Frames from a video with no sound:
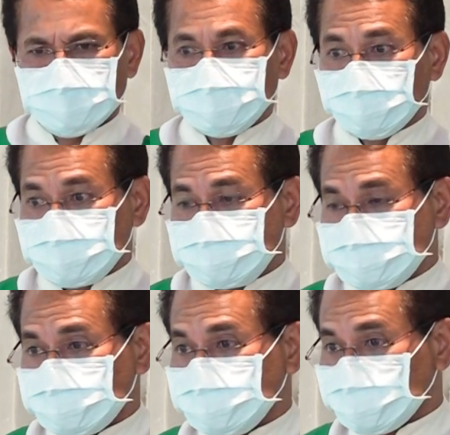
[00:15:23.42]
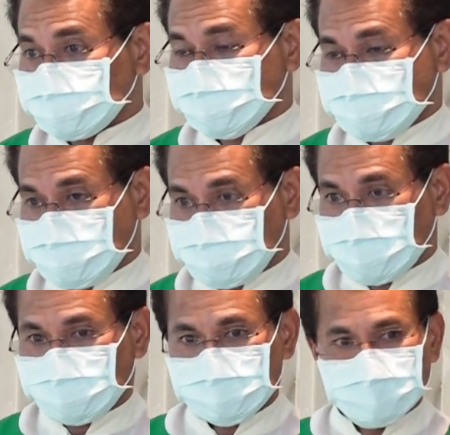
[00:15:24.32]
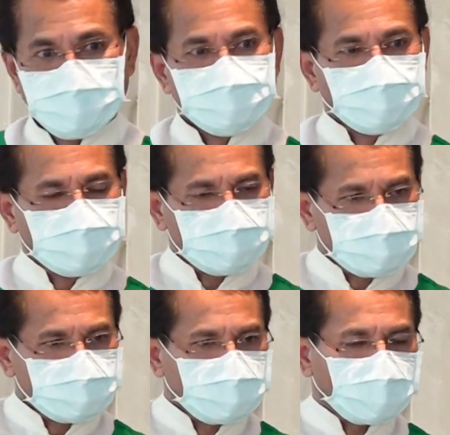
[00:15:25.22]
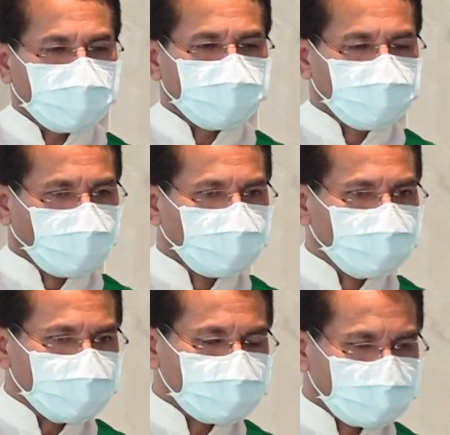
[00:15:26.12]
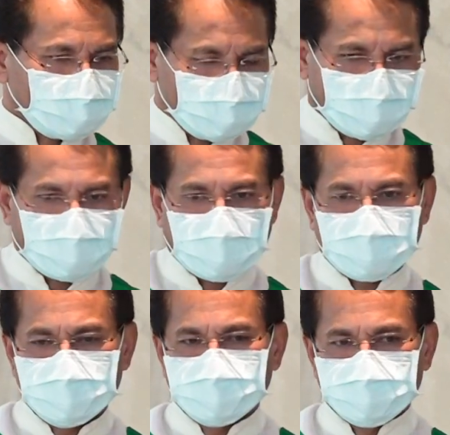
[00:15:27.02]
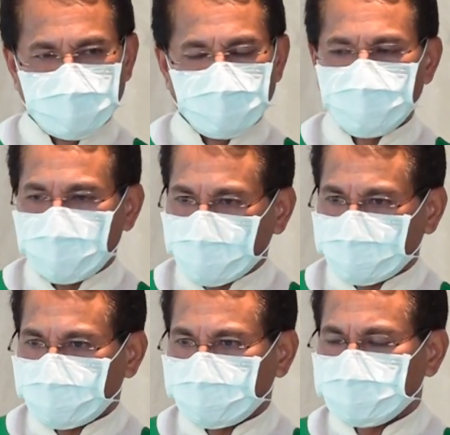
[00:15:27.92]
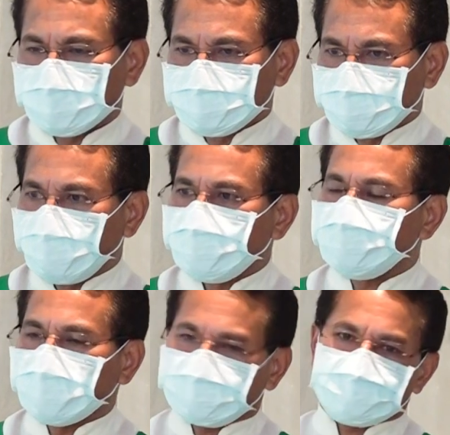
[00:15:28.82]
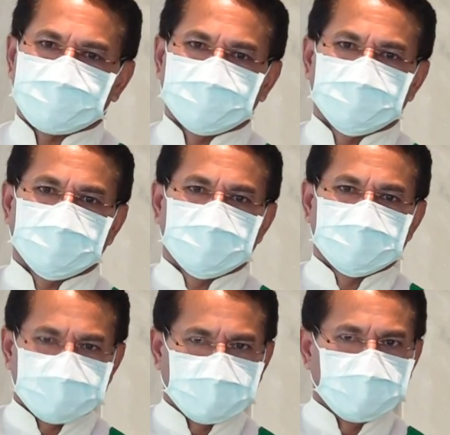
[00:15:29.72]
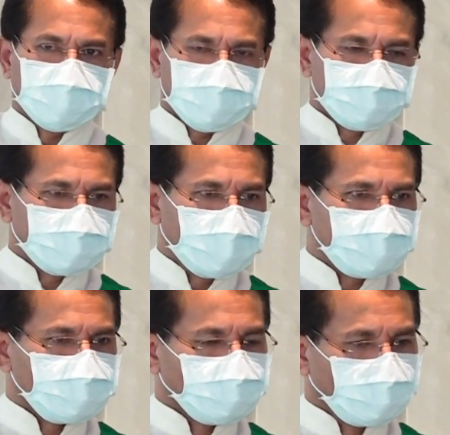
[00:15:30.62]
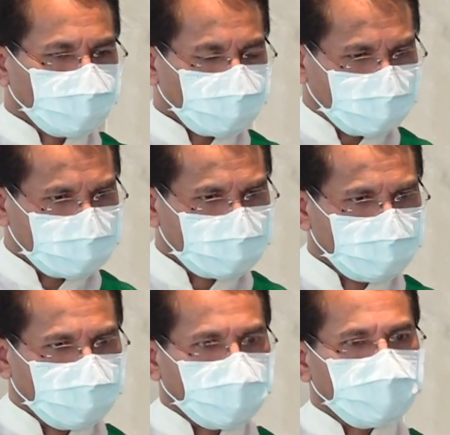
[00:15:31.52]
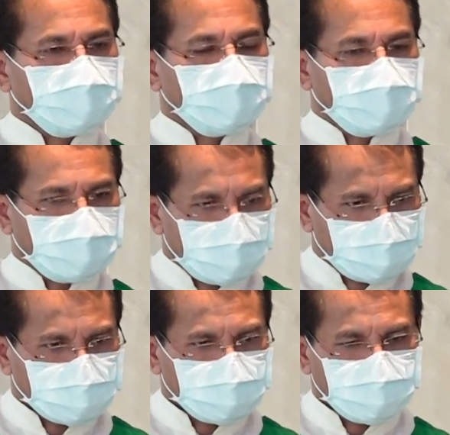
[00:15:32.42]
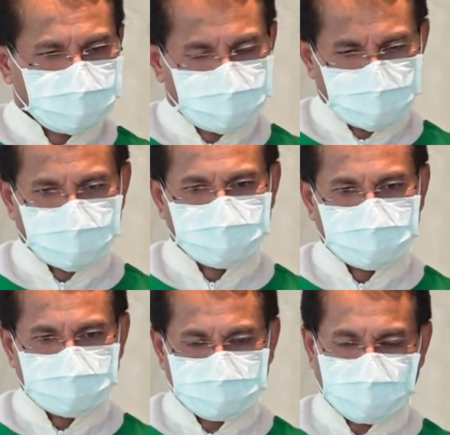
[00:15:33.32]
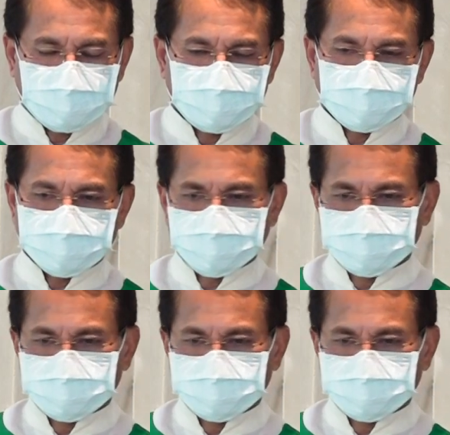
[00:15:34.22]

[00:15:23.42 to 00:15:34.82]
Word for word: 我们是兄弟姐妹，我们应该有彼此接纳、有包容、有宽恕。这个应该是我们团体里面应有的态度。